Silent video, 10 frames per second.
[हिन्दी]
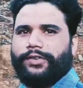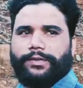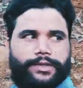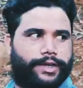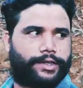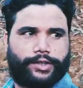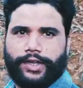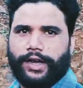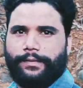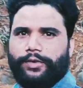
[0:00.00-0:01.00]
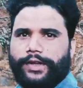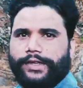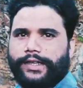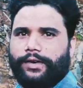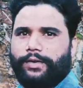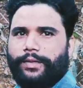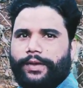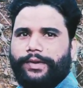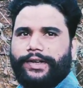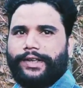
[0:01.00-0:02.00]
यूट्यूब चैनल चलिए आप लोग कैसा हो मैं
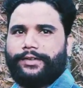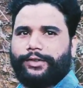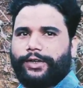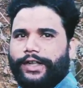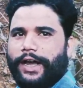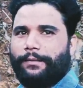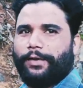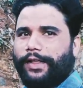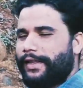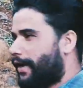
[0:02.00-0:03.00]
भी ठीक हूँ चलिए आप लोग